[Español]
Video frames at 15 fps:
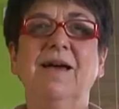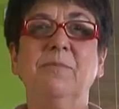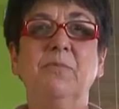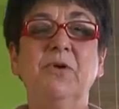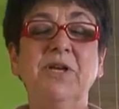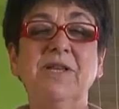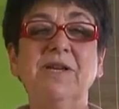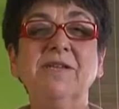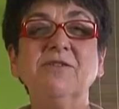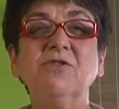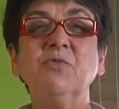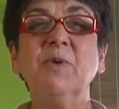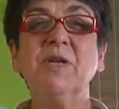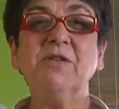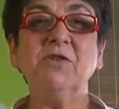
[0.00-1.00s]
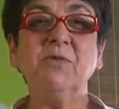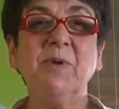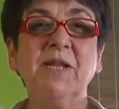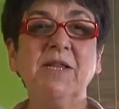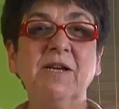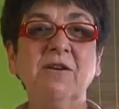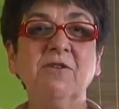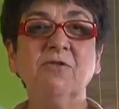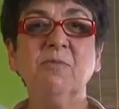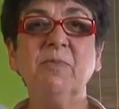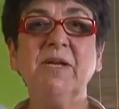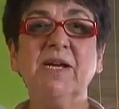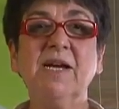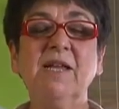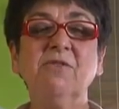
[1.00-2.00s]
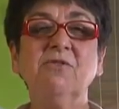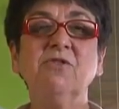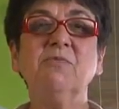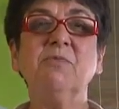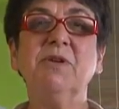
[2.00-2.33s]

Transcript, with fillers: Puede que estos platos parezcan complicados,